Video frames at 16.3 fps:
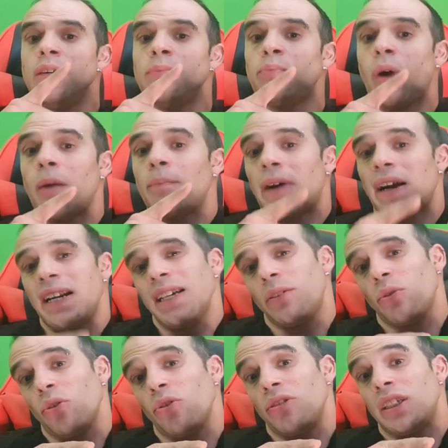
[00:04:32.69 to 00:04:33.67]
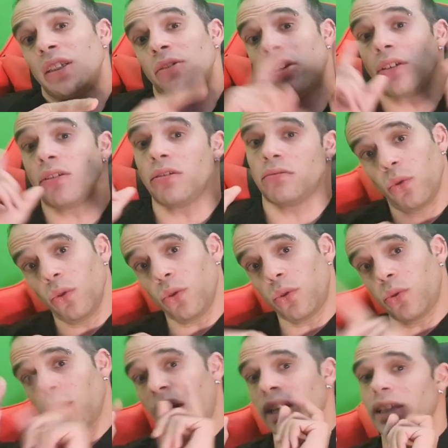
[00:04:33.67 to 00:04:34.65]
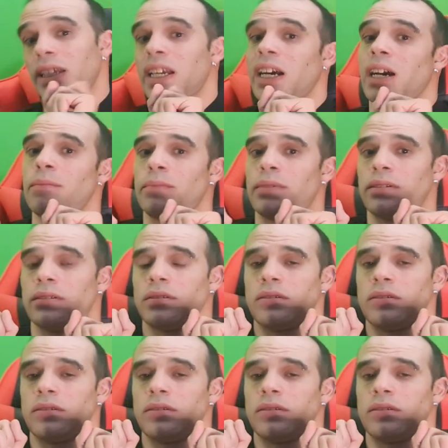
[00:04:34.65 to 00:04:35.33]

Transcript: il pourra parler sur le Discord ou sur Instagram.